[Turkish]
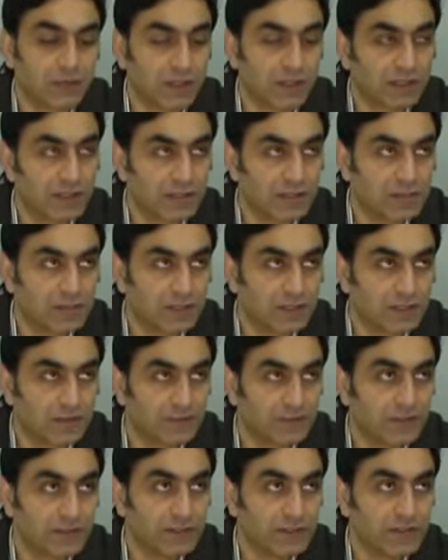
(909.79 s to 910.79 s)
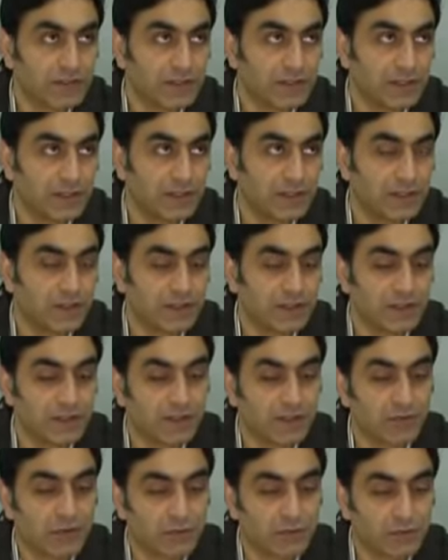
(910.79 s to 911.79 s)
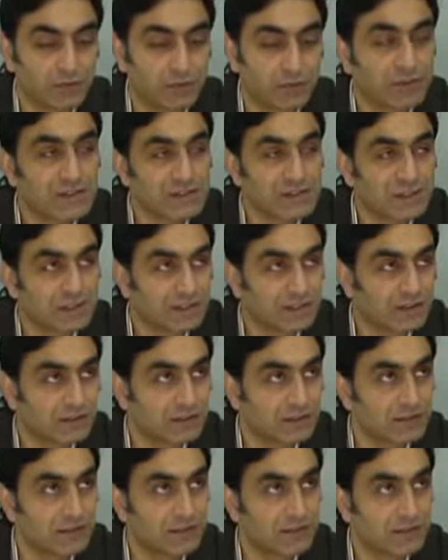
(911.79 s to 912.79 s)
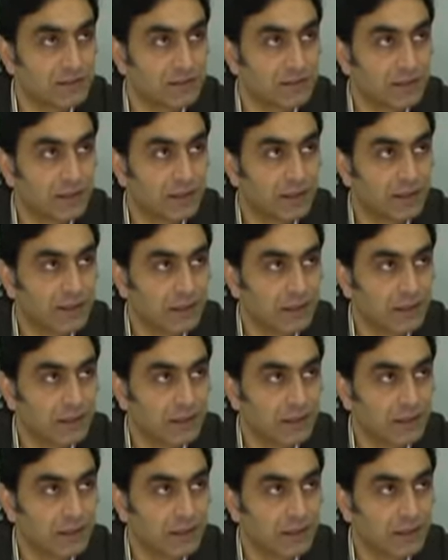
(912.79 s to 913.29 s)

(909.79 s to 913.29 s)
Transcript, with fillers: olan kimsenin vereceği cevap çok sıkıntılıdır.